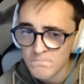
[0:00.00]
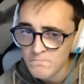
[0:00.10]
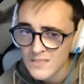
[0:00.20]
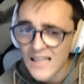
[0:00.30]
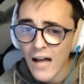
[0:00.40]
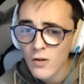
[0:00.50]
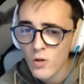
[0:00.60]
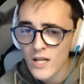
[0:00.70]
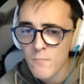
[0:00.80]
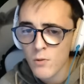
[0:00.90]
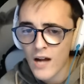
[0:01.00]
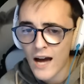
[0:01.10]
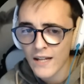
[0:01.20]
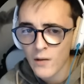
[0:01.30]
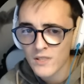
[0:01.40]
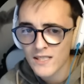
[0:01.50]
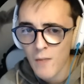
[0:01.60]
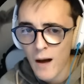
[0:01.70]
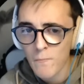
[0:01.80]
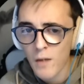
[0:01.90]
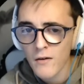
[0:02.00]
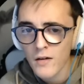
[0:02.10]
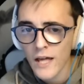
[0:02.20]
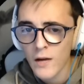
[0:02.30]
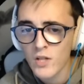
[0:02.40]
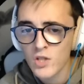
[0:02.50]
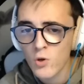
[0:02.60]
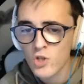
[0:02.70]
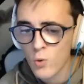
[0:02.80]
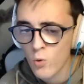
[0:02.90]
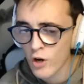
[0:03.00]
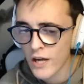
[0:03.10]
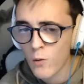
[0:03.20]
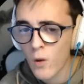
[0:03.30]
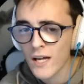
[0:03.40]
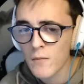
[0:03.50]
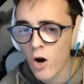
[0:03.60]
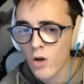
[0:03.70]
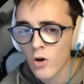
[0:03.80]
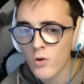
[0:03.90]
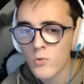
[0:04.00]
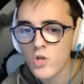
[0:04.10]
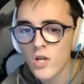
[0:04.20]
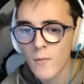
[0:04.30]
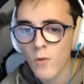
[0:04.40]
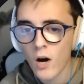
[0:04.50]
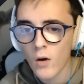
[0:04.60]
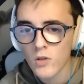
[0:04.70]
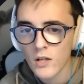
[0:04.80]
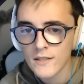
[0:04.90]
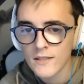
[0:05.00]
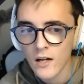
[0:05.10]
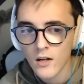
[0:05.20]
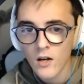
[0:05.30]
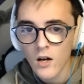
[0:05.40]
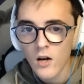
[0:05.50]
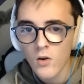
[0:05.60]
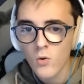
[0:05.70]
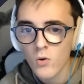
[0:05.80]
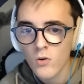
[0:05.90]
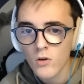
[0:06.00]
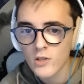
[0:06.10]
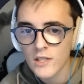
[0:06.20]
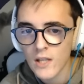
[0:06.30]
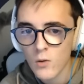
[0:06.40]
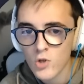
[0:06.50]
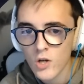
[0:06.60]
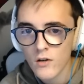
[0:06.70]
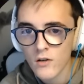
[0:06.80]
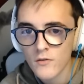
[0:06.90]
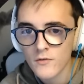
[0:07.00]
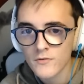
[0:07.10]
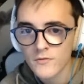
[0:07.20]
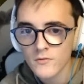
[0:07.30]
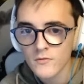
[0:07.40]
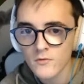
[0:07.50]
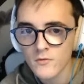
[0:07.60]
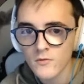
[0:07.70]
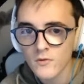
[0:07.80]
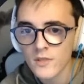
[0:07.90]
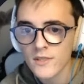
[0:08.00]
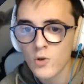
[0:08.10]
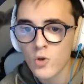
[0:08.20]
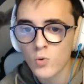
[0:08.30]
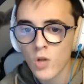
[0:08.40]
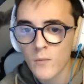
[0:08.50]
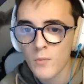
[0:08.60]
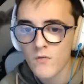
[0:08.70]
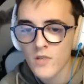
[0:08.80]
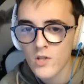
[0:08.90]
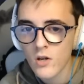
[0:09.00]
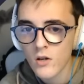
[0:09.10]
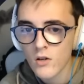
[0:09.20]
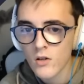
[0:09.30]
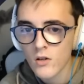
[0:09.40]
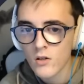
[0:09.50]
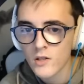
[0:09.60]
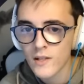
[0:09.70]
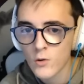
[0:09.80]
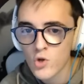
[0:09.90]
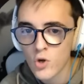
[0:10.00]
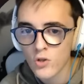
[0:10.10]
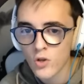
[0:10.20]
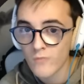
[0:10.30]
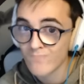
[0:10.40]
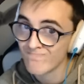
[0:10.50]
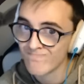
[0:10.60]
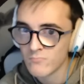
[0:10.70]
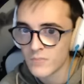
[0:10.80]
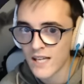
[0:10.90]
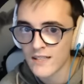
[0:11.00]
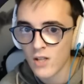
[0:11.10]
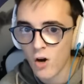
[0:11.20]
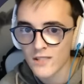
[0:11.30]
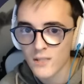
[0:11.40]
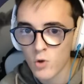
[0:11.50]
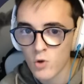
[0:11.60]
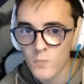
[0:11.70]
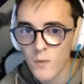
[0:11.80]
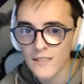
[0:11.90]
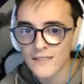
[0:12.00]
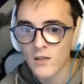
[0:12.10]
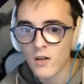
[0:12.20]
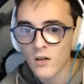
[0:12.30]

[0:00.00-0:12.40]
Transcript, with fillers: tanto da esplorare in questa mappa E quindi sono sicuro che in qualche modo riusciremo a utilizzare Uh, cos'è sta luce? Sta luce tutta all'improvviso? Di dato giorno? Mm, mi sa di no, siamo nello spazio